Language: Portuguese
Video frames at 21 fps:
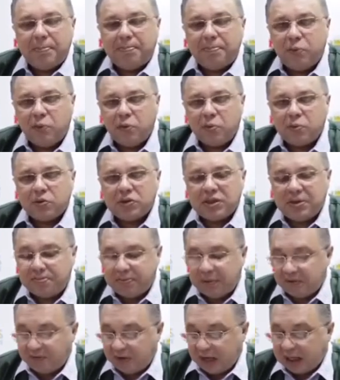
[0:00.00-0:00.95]
públicos e
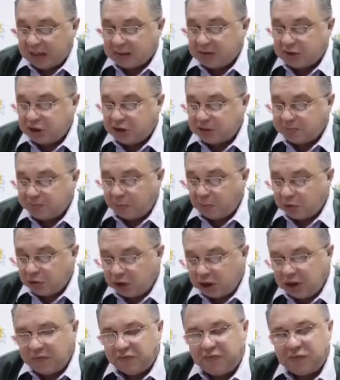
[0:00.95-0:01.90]
privados
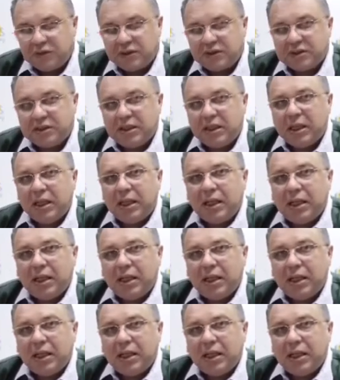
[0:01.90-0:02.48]
disponíveis,